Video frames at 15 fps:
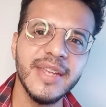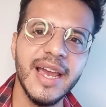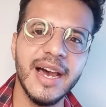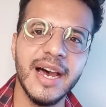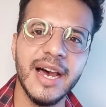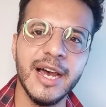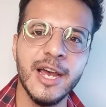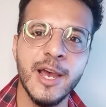
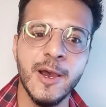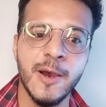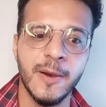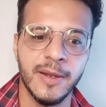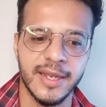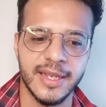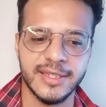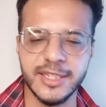uh,
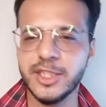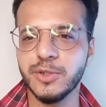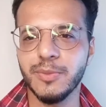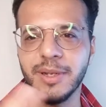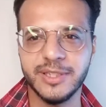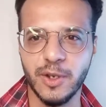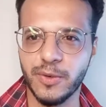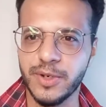existe
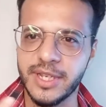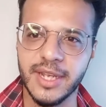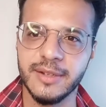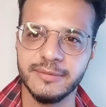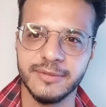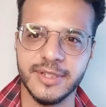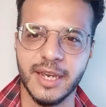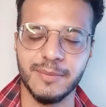uma
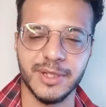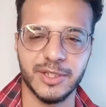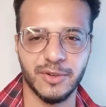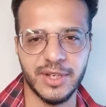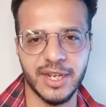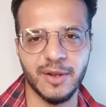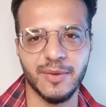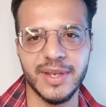teoria, tá? Uma
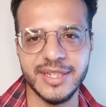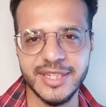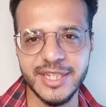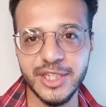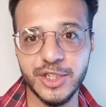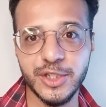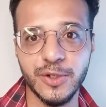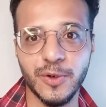teoria não,
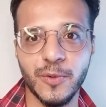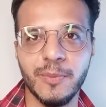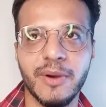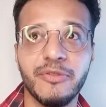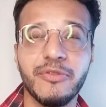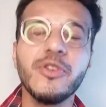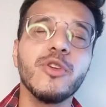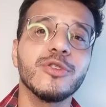existe
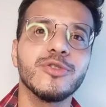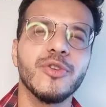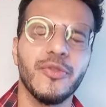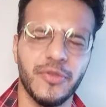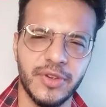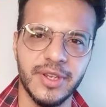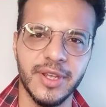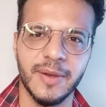uma
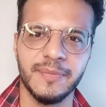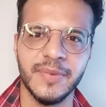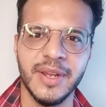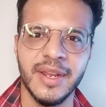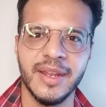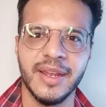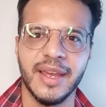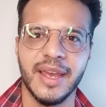filosofia
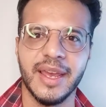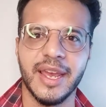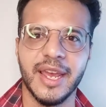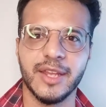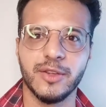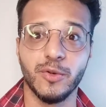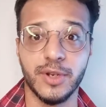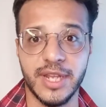
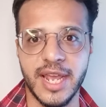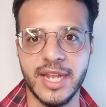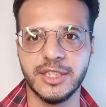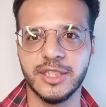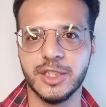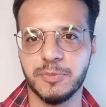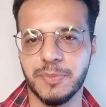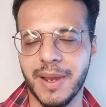é, do
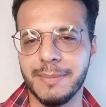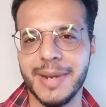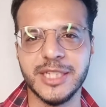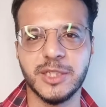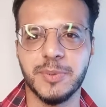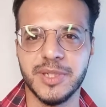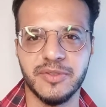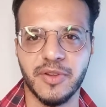Oriente,
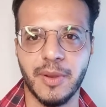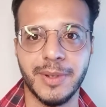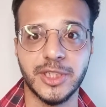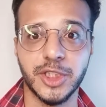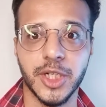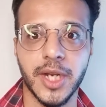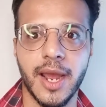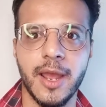mais
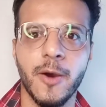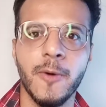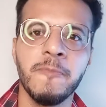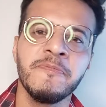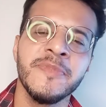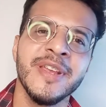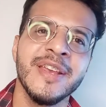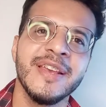especificamente Israel,
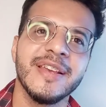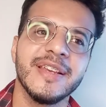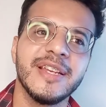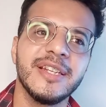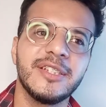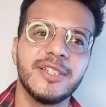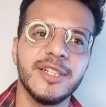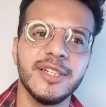
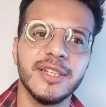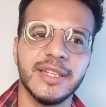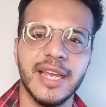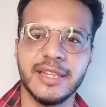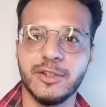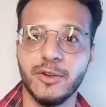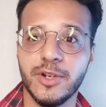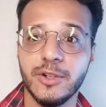que, de, que
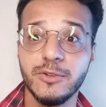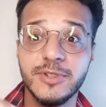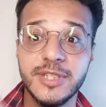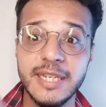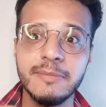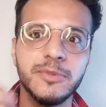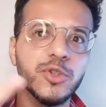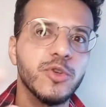é a teoria do
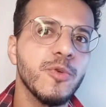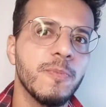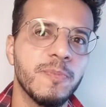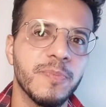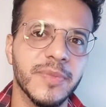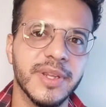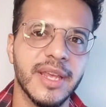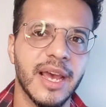Tzimtzum,
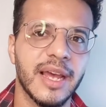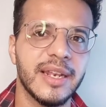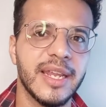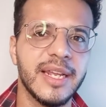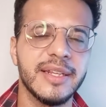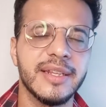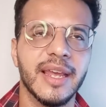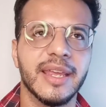que é a
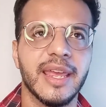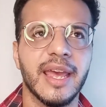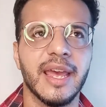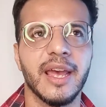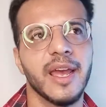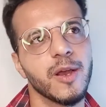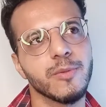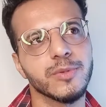lei, que
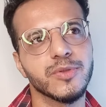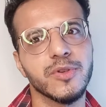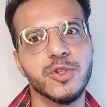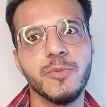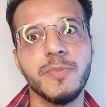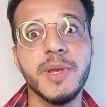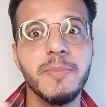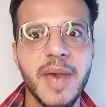é, é como se
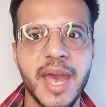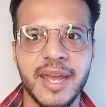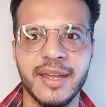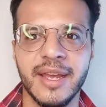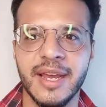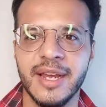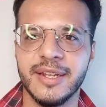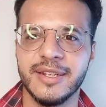fosse o Big
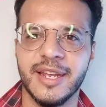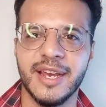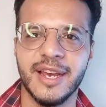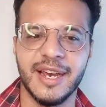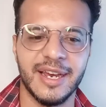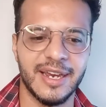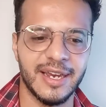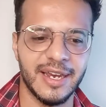Bang, né?
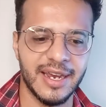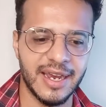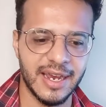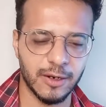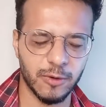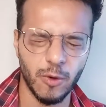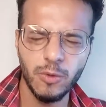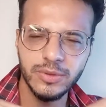A,
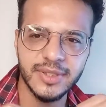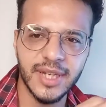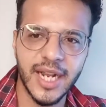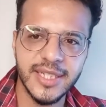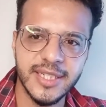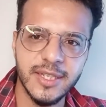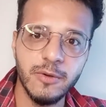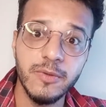a,
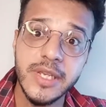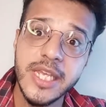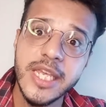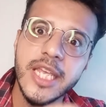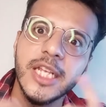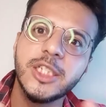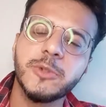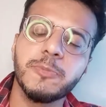contração
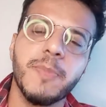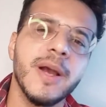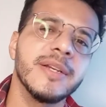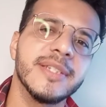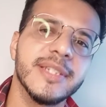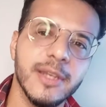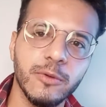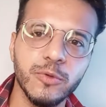e
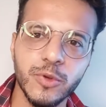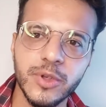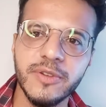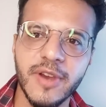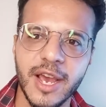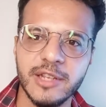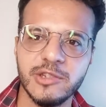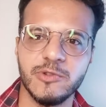expansão do
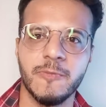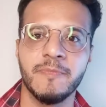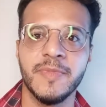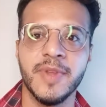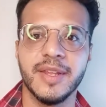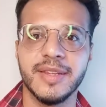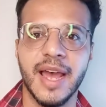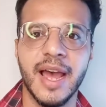universo,
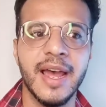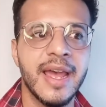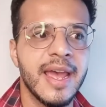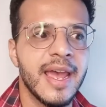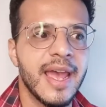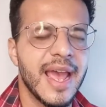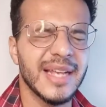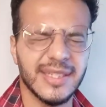tá?
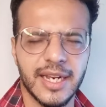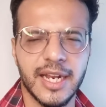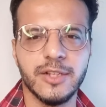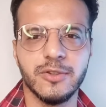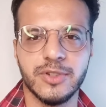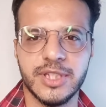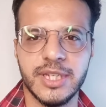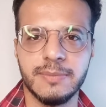Essa lei
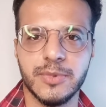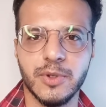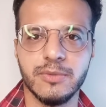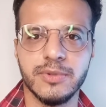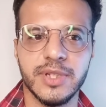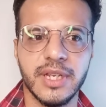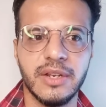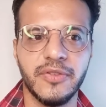do
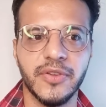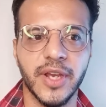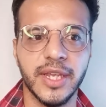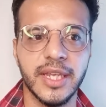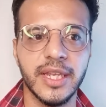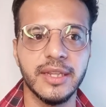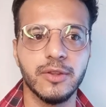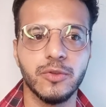Tzimtzum significa
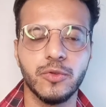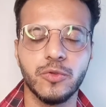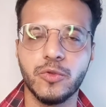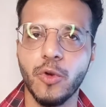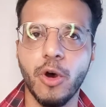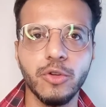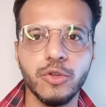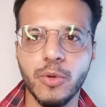que
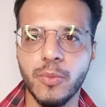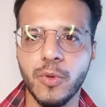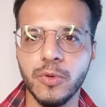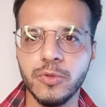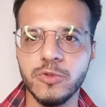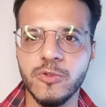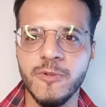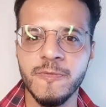todo
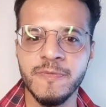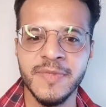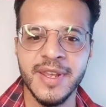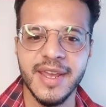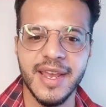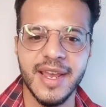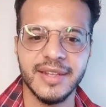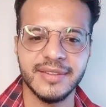mundo
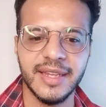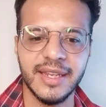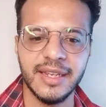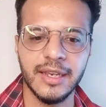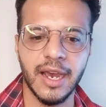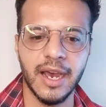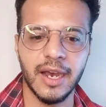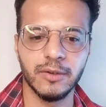é,
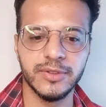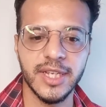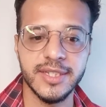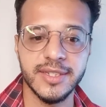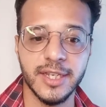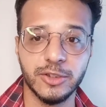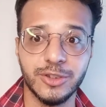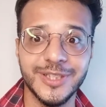tem a, ah, o
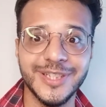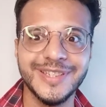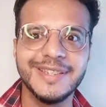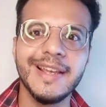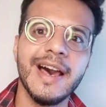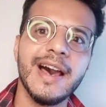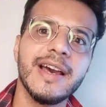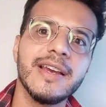desejo de
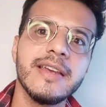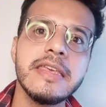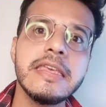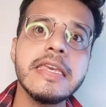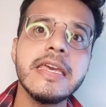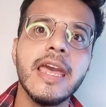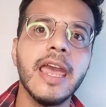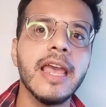dar
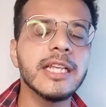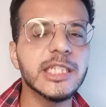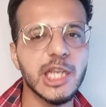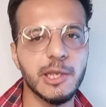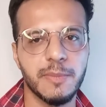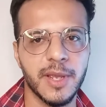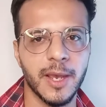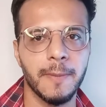e
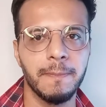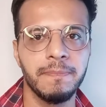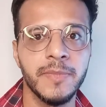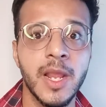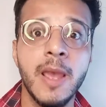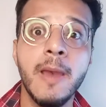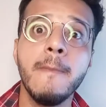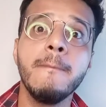receber
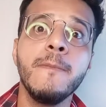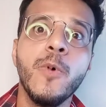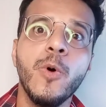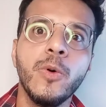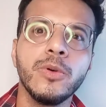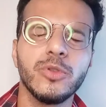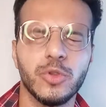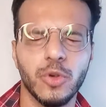
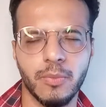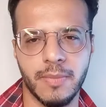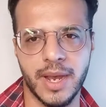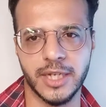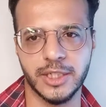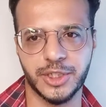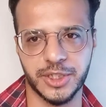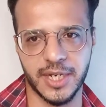muito
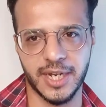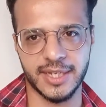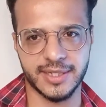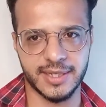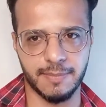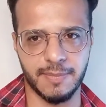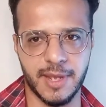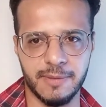mais de
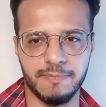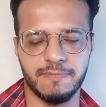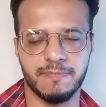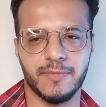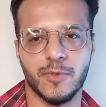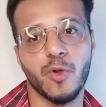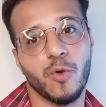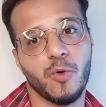receber,
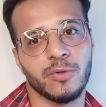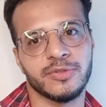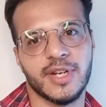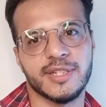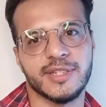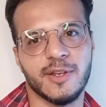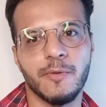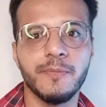ou
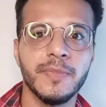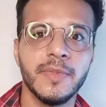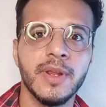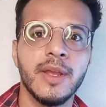contração,